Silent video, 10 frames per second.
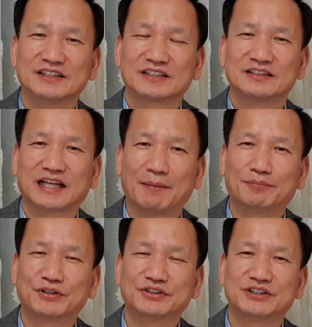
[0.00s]
그
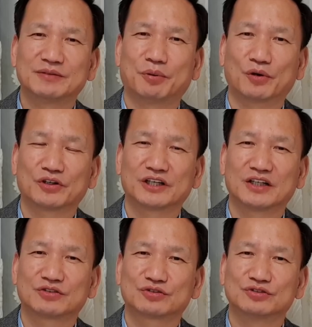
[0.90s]
남편들이
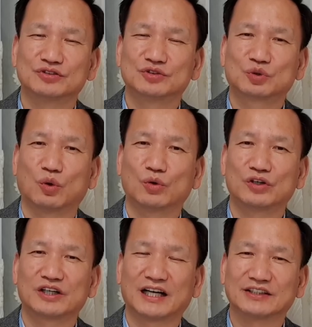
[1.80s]
벌어다 준
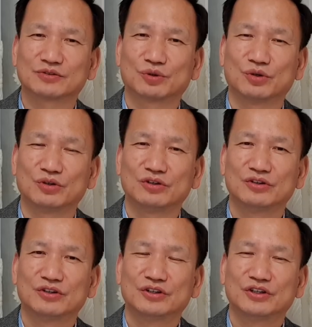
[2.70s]
돈을 가지고